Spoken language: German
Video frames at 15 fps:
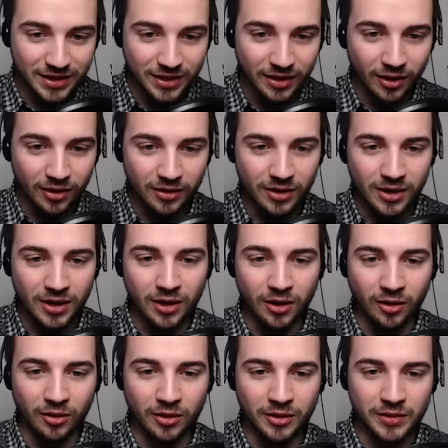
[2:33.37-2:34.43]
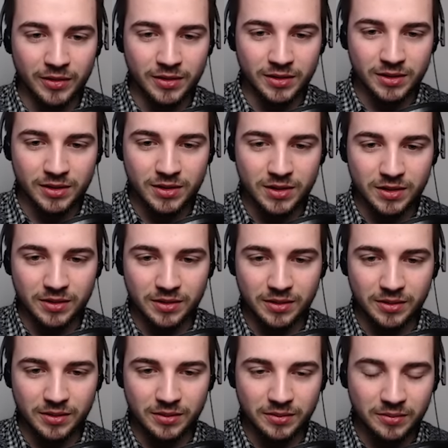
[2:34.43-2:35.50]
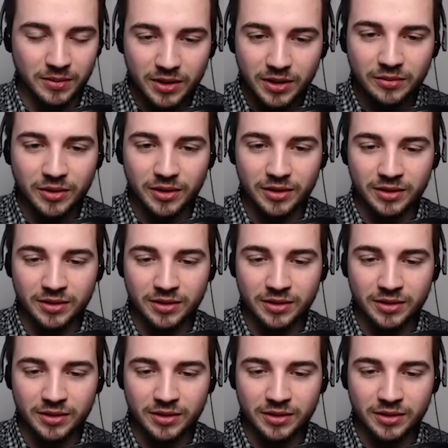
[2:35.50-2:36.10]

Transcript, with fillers: Genau und äh, wir liefern